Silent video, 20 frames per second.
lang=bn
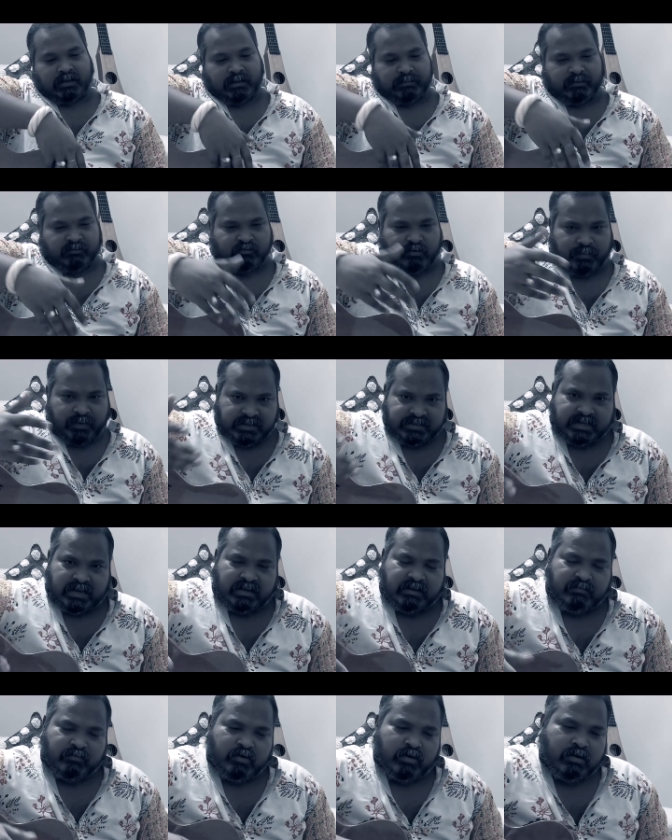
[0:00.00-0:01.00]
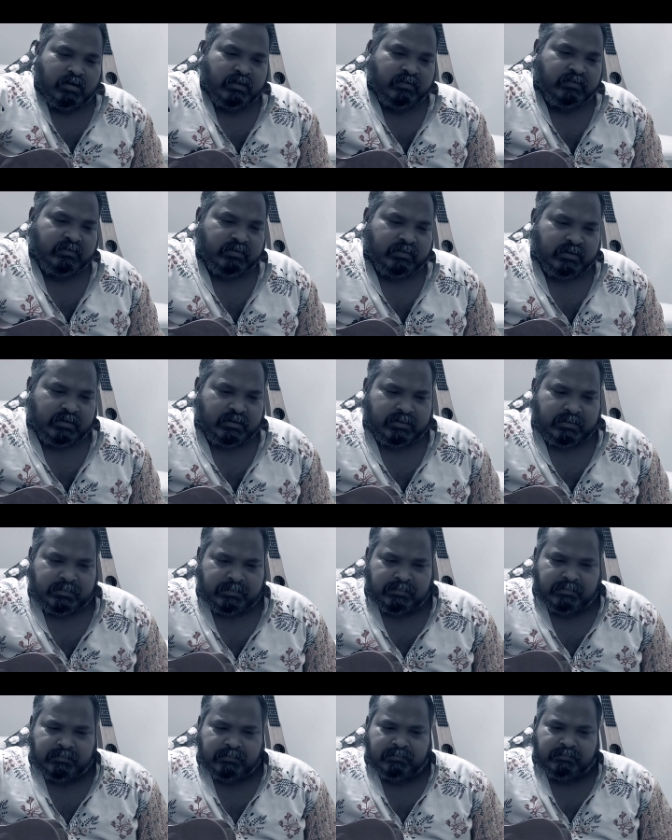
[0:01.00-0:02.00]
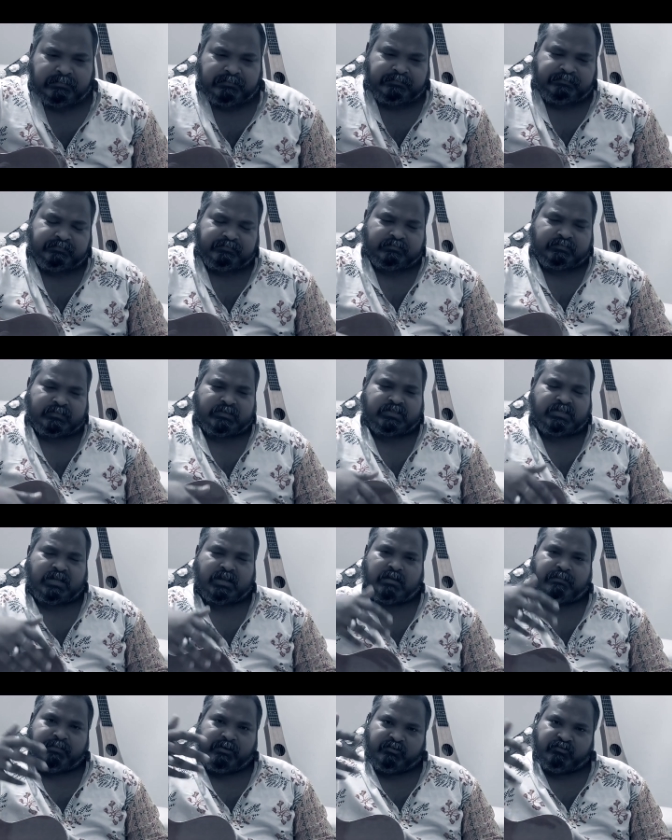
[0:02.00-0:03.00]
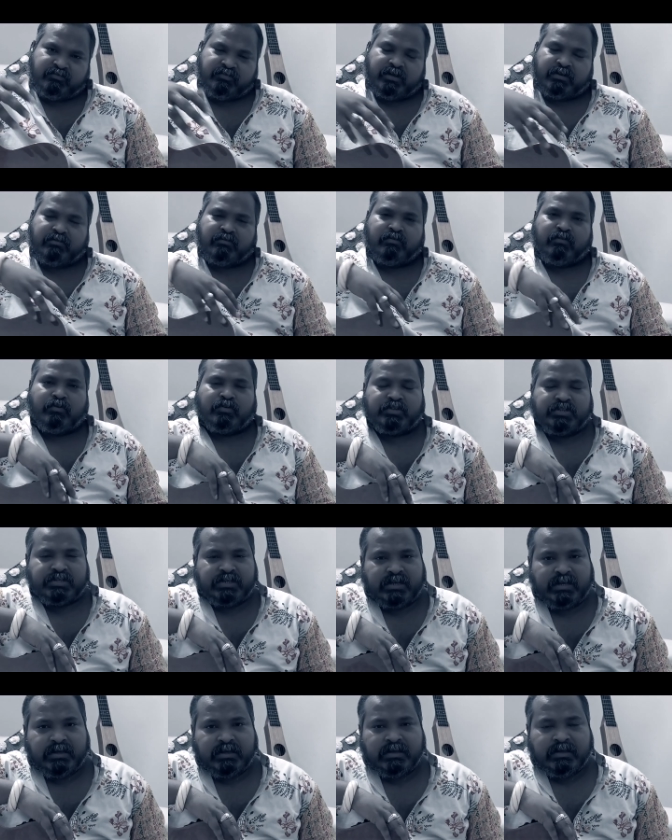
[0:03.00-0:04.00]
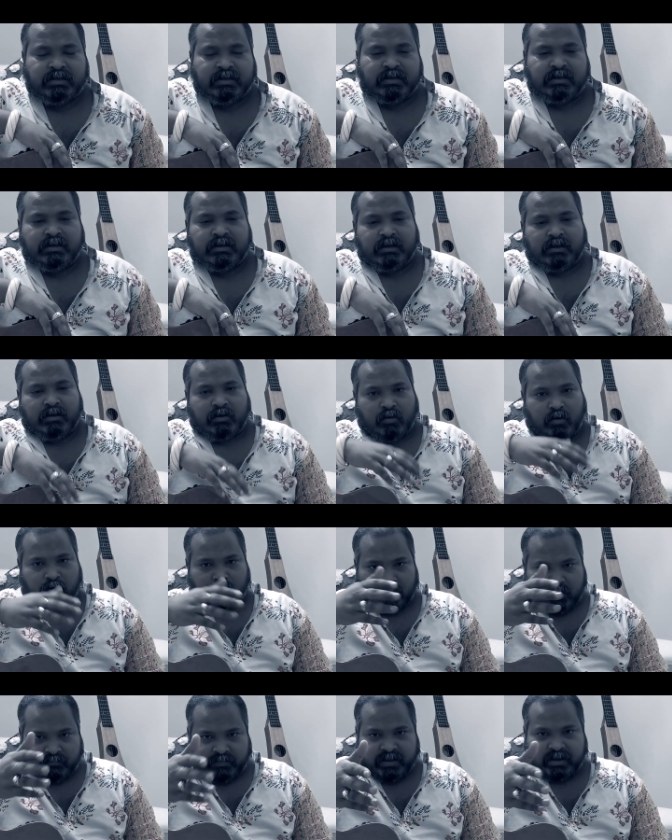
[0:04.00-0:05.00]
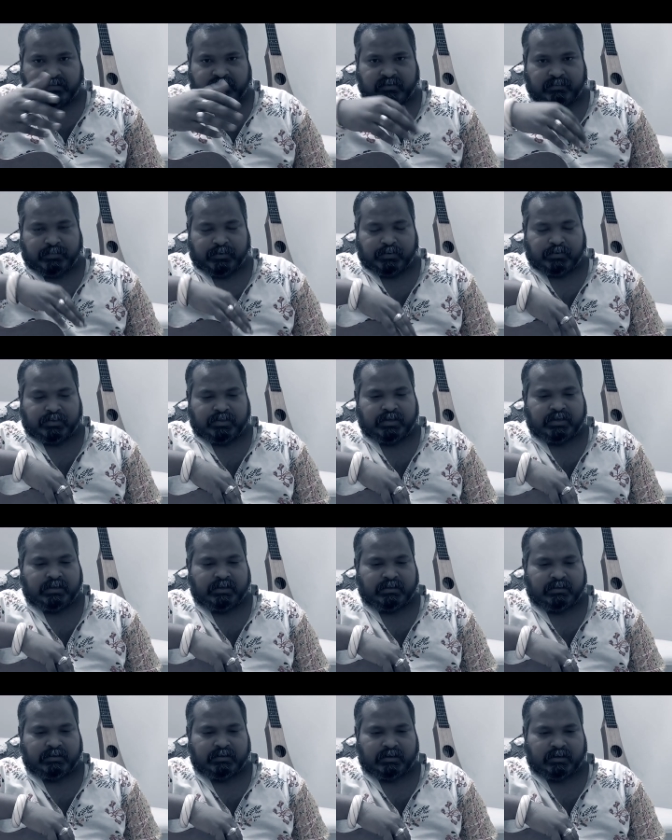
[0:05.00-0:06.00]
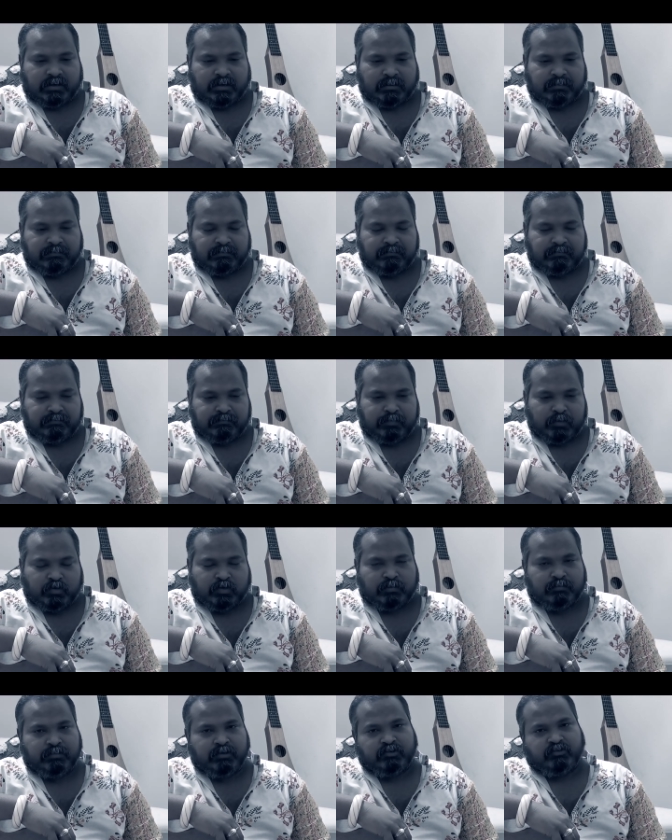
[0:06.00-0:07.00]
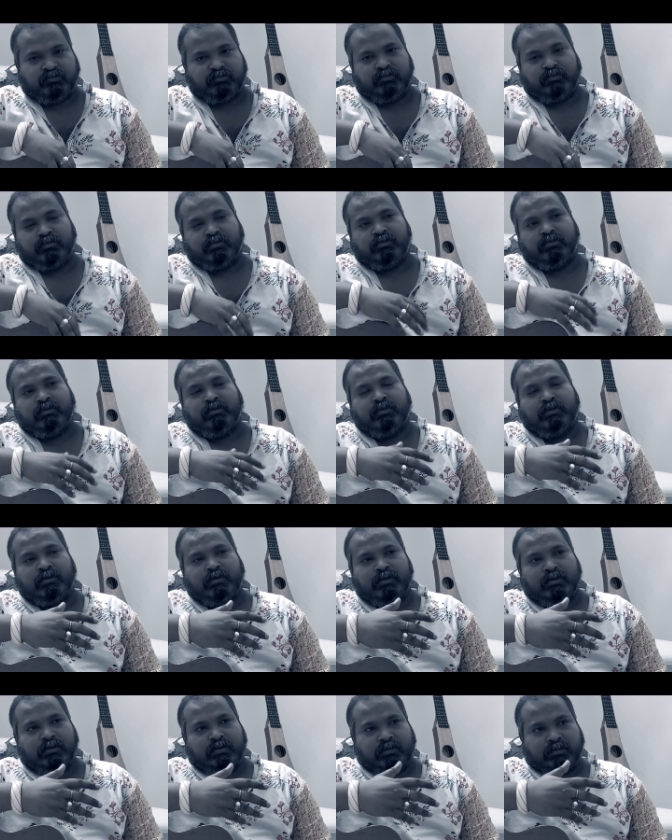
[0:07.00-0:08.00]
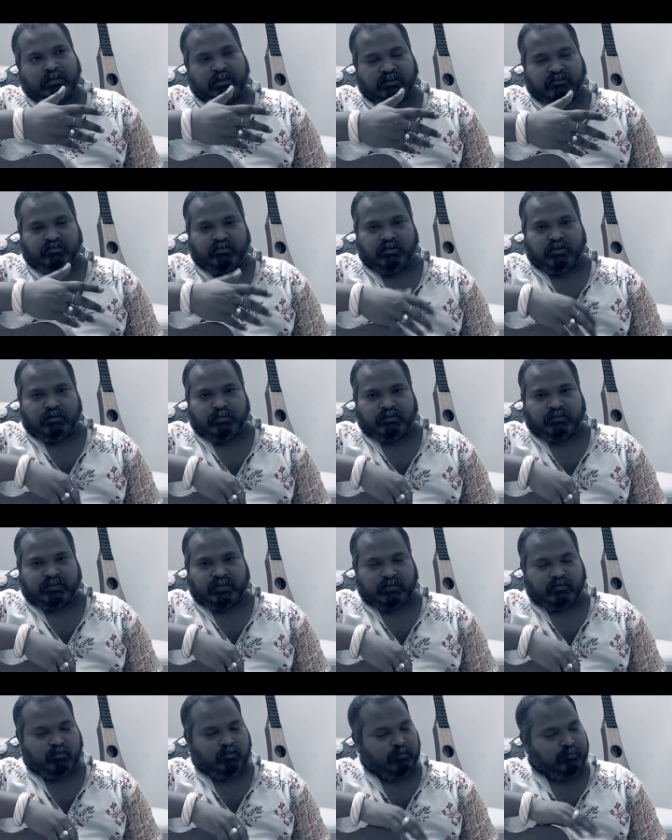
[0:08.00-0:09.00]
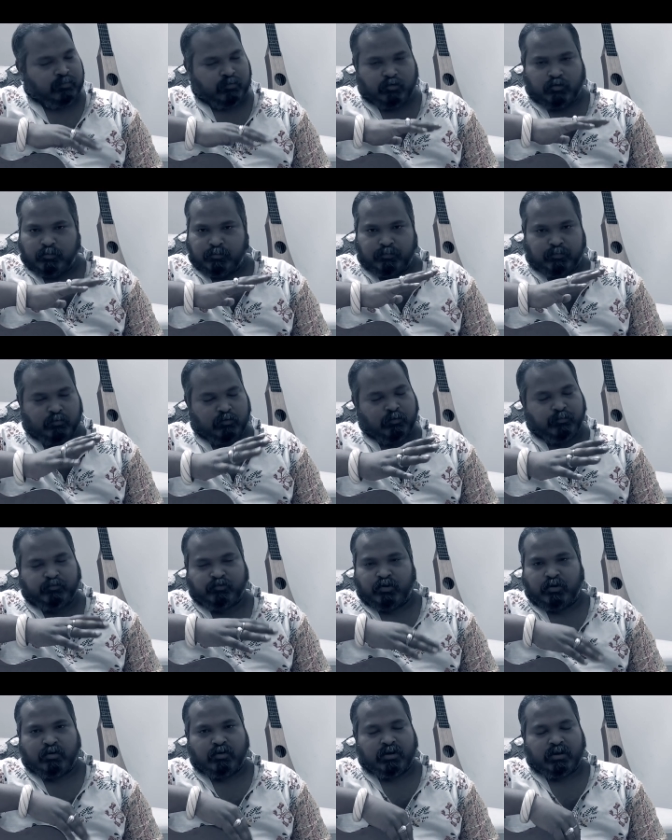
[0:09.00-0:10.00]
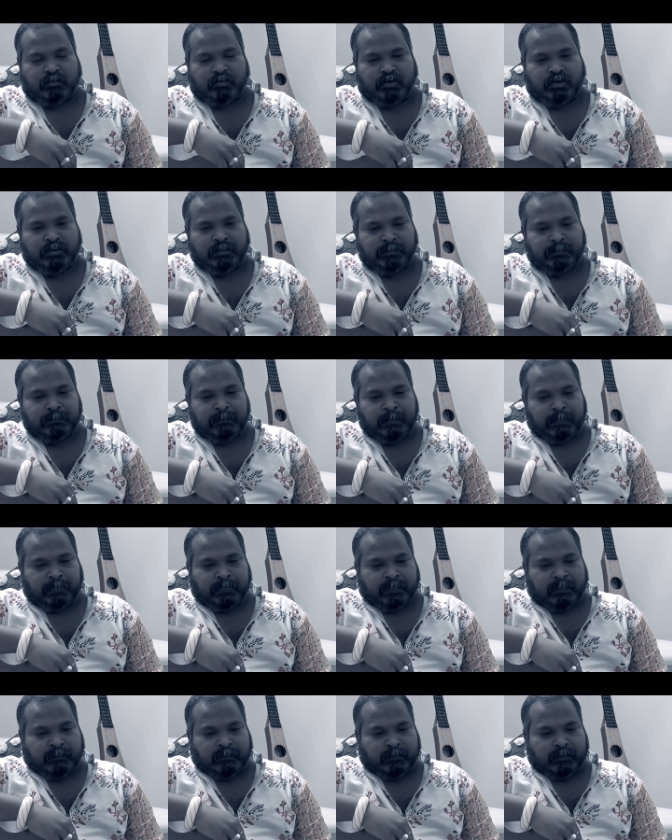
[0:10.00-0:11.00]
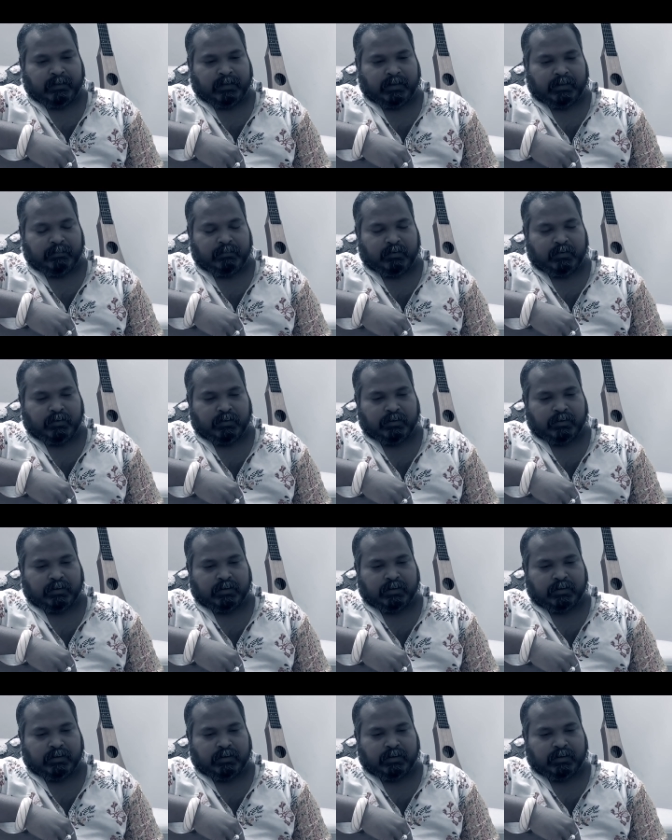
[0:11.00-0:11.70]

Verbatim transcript: আমরা সবাই জানি মোরলেস সারা বিশ্ব এখন লড়ছে করোনা ভাইরাসের বিরুদ্ধে প্রথম বিশ্ব দেশগুলোর অবস্থা খুব খুব খুব সংকটাময় এবং